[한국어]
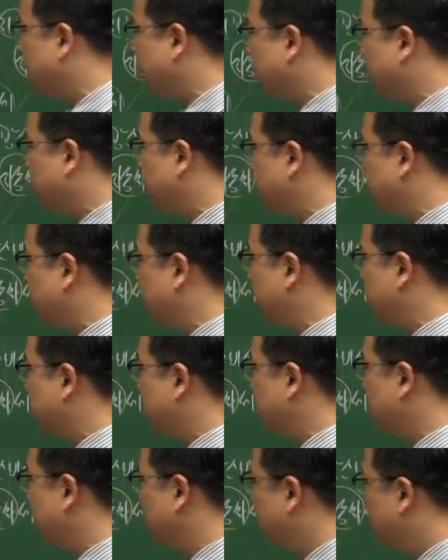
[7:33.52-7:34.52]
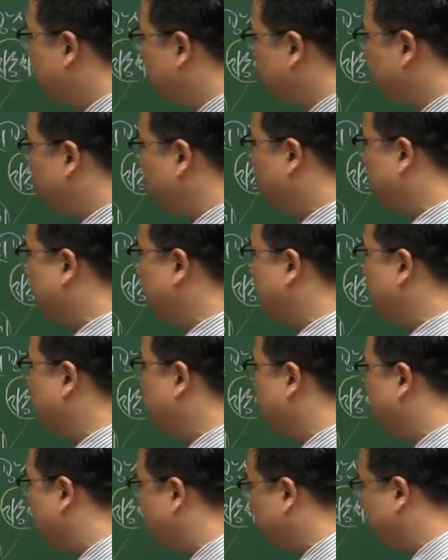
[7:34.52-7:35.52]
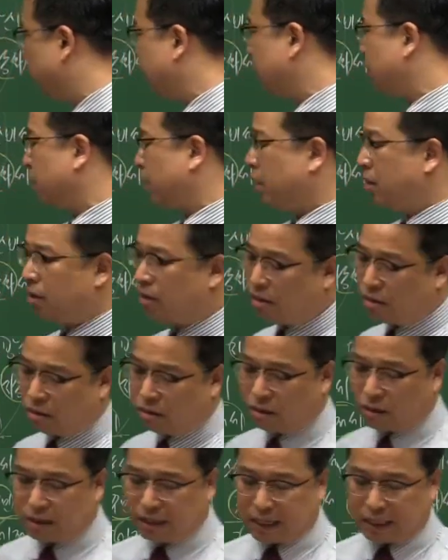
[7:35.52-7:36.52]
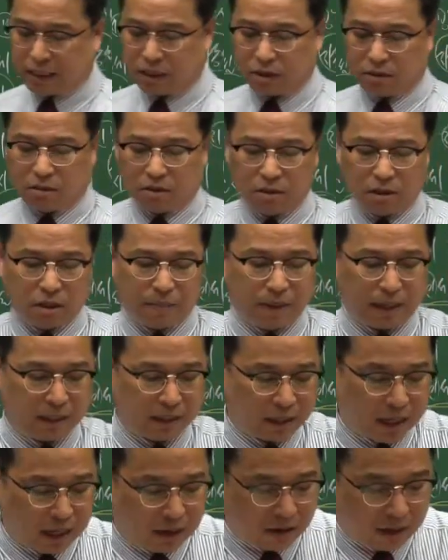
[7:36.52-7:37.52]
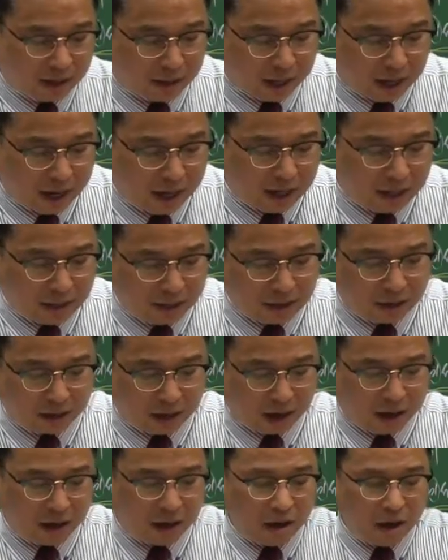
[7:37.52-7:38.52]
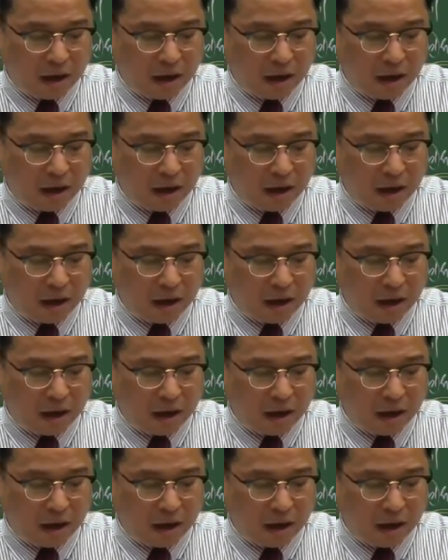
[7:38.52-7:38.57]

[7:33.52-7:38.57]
담배 소비세 그죠? 그래서 요게 아, 대표적인 어, 가치에서 지방세 11개가 있다.